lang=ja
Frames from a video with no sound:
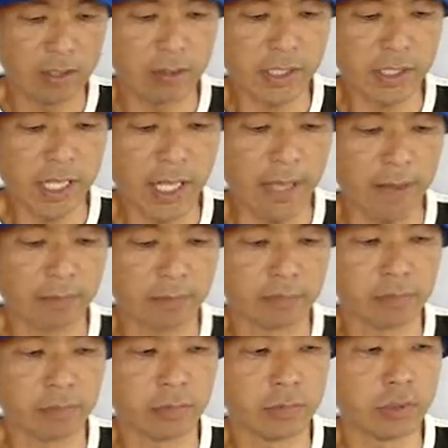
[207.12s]
そし
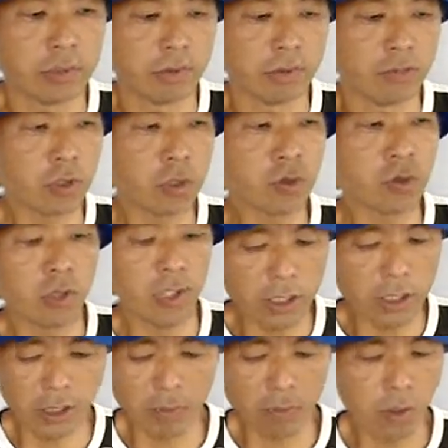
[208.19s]
てっとこれ
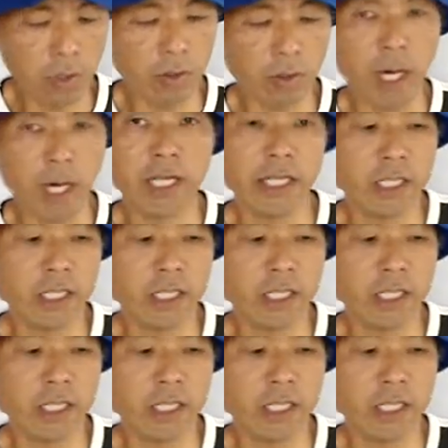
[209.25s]
だったらもう一個入